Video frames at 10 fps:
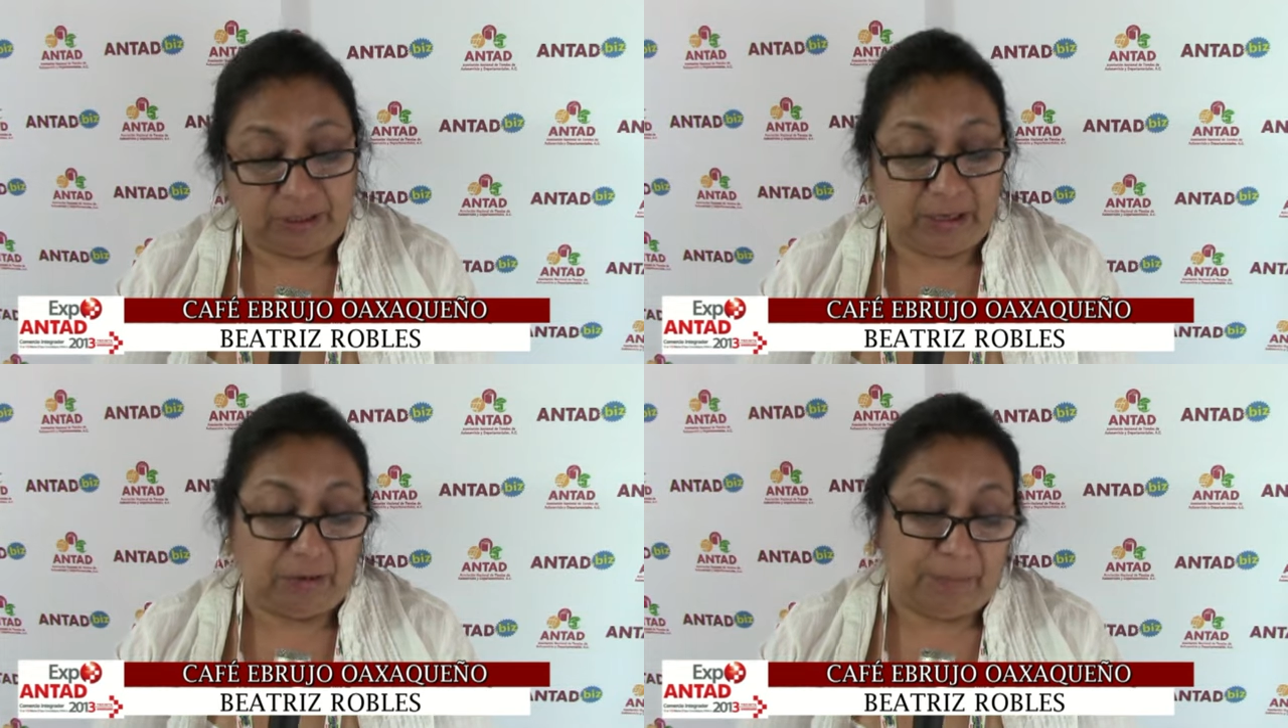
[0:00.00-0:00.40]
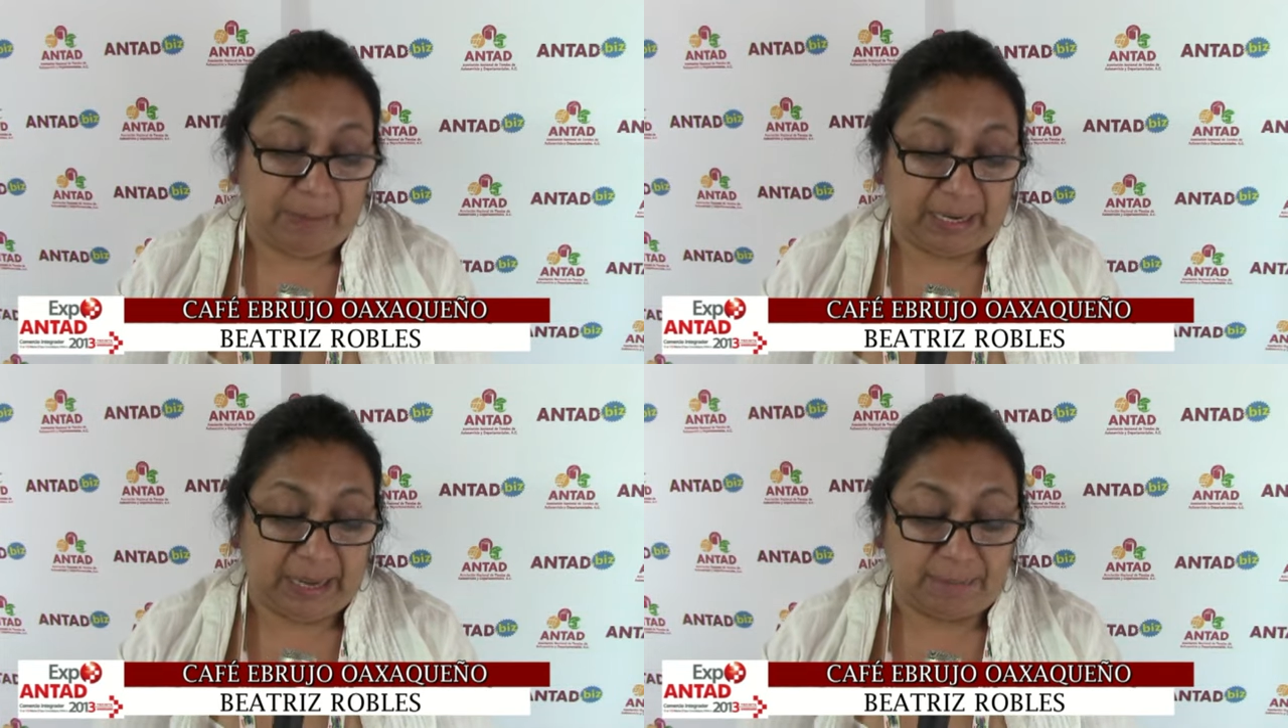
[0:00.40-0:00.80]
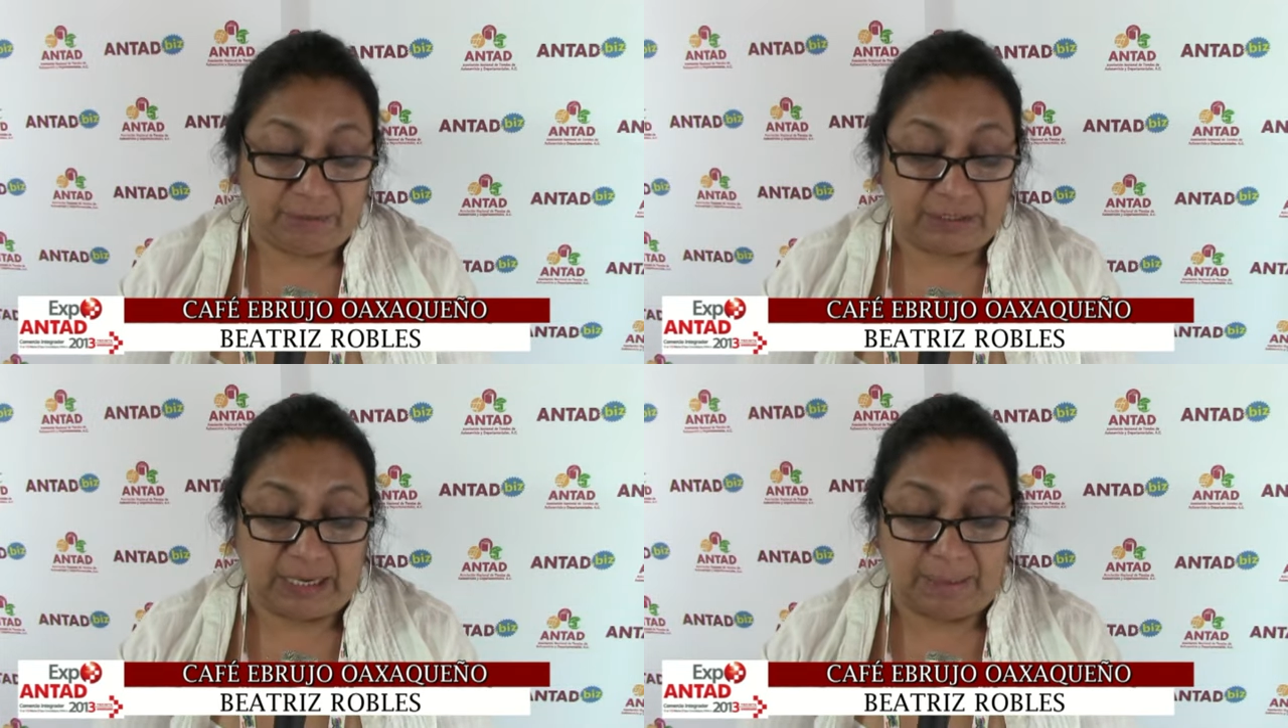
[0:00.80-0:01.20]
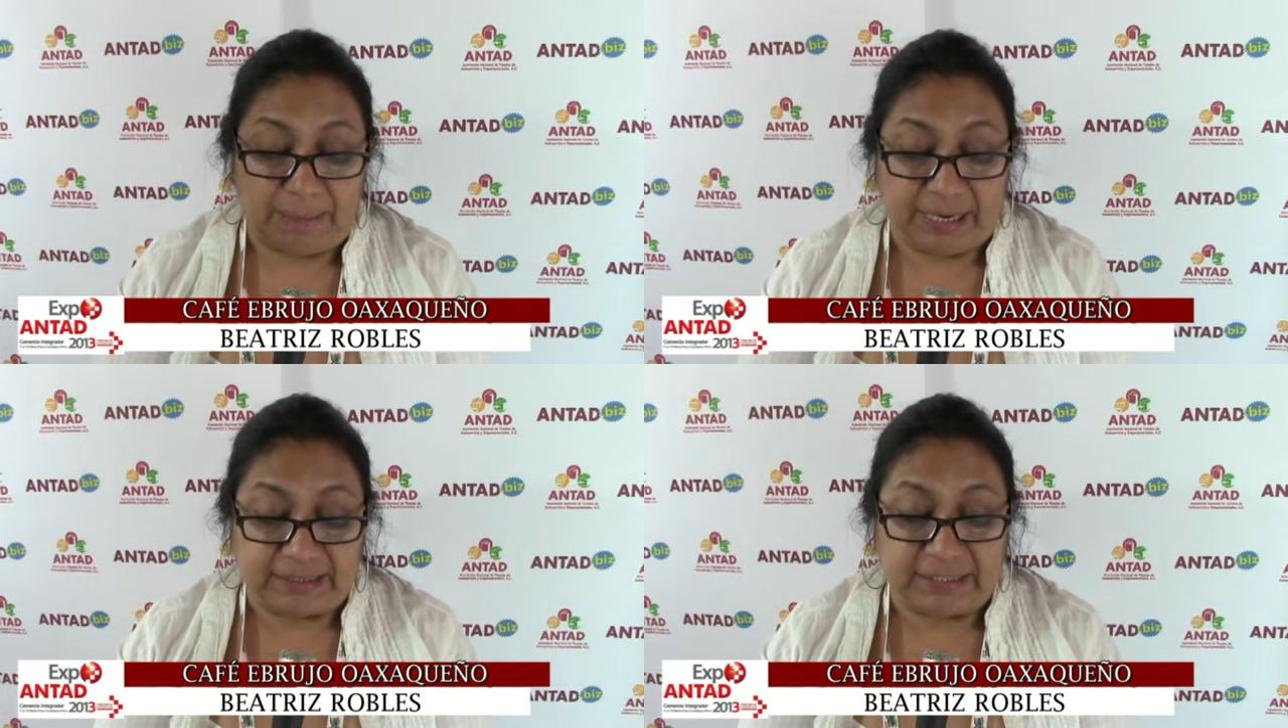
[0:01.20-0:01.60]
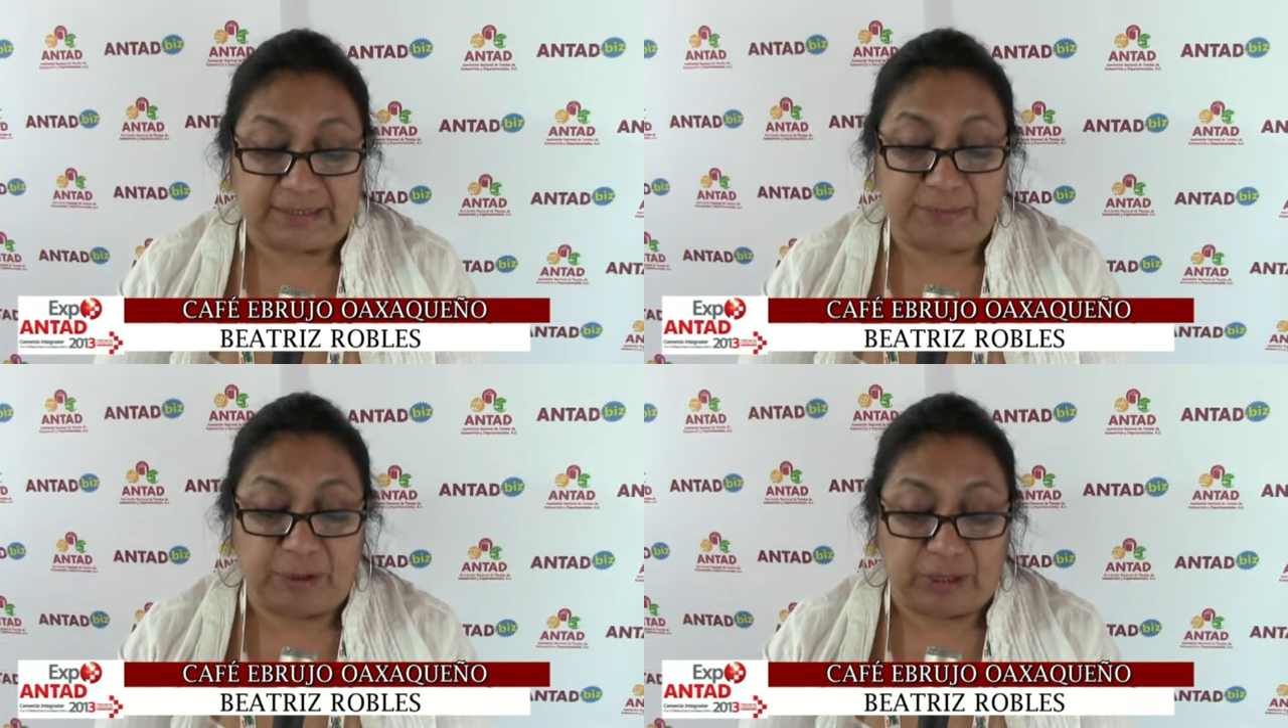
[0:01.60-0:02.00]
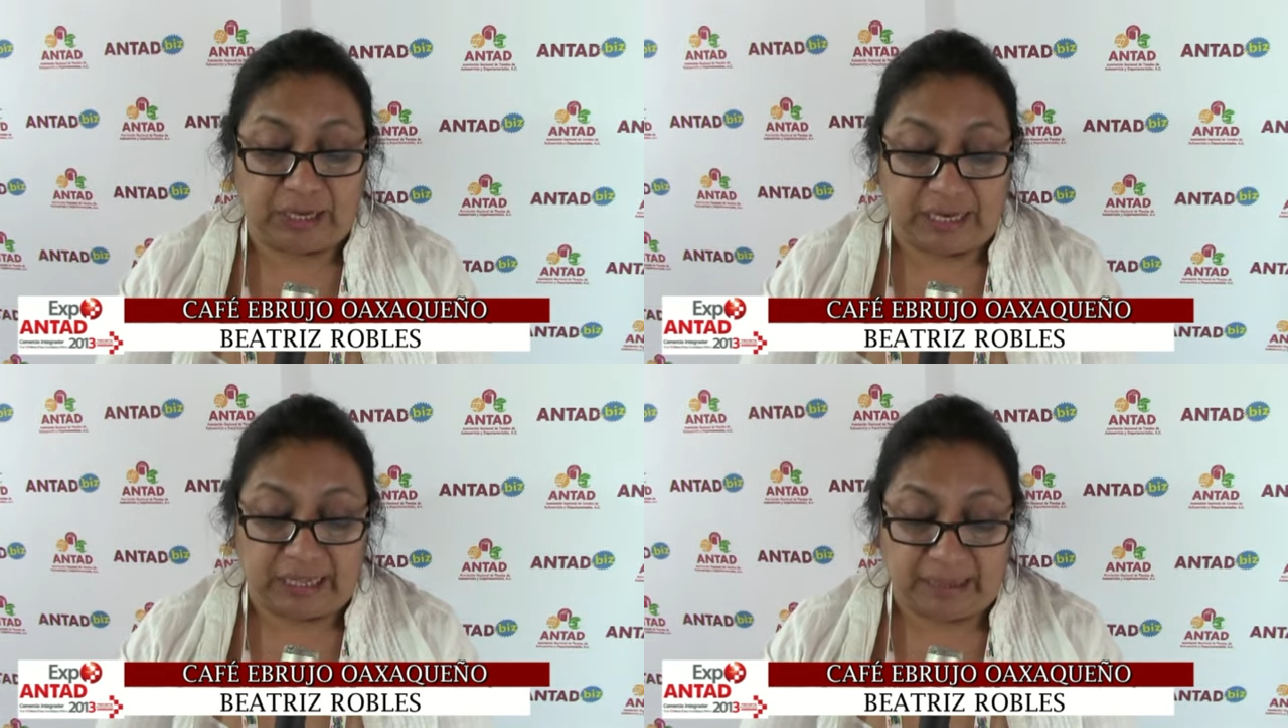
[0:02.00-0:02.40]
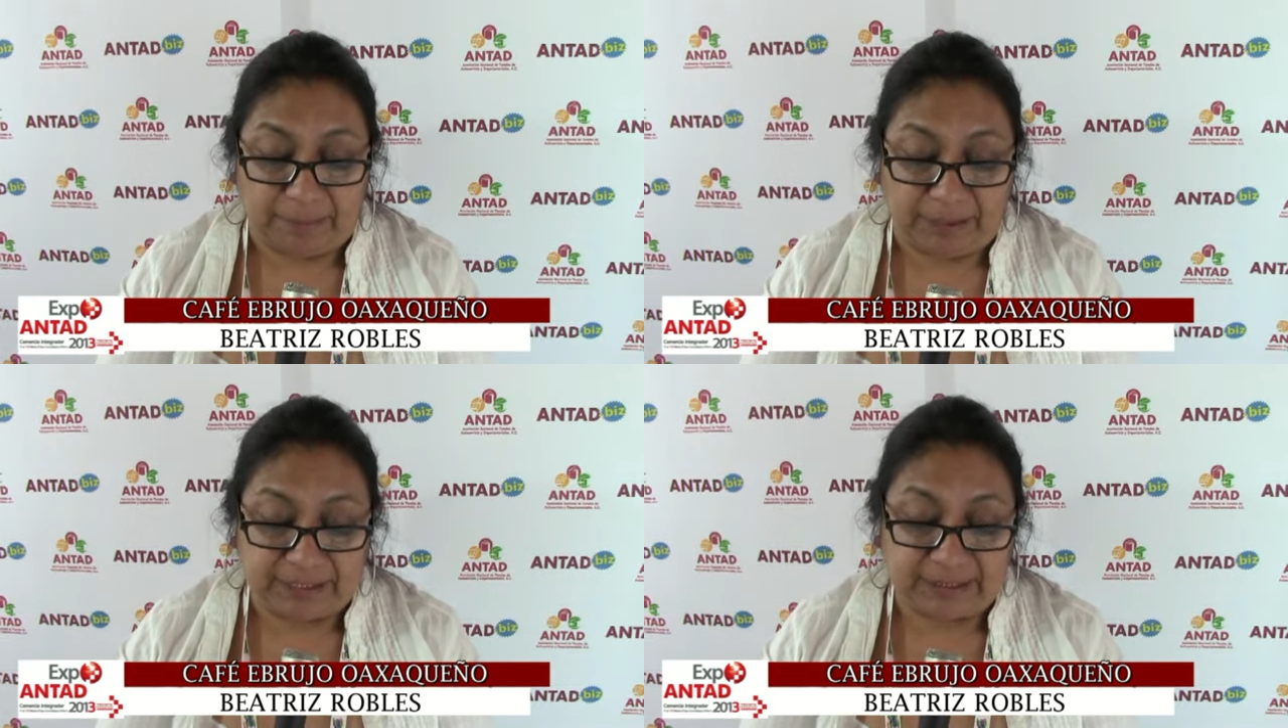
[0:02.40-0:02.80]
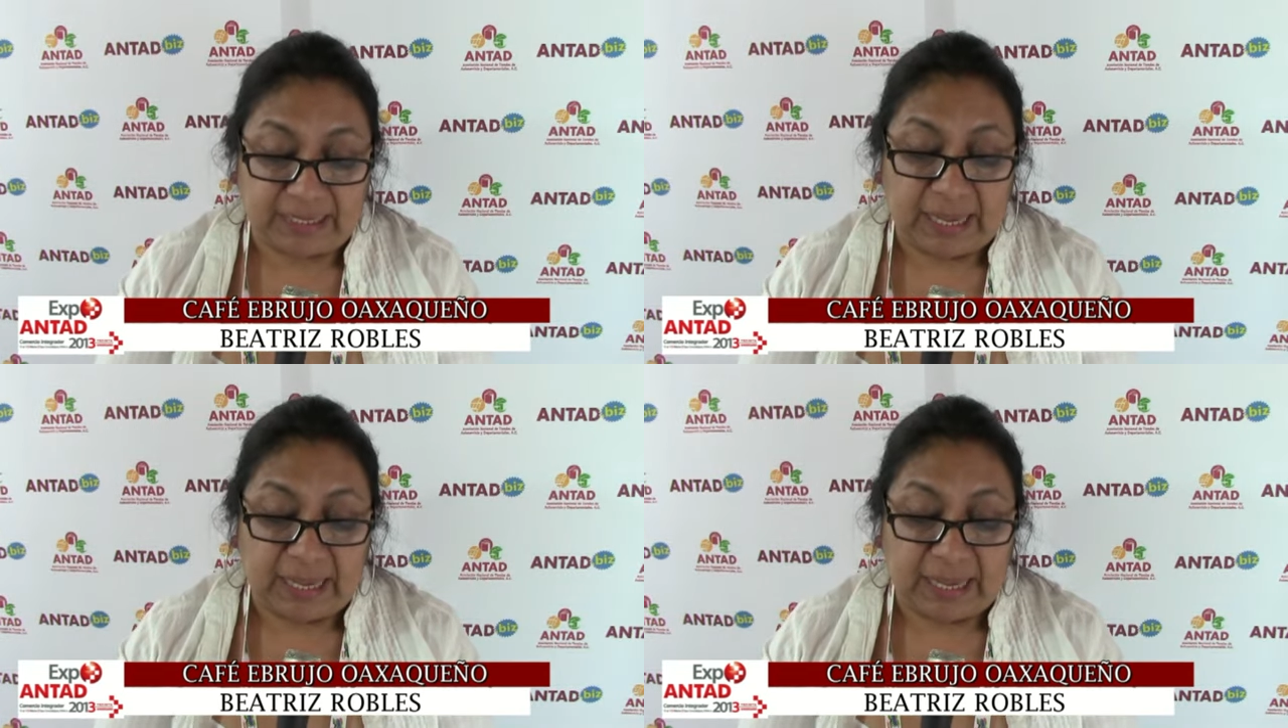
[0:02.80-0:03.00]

y lo empacamos en envases biodegradables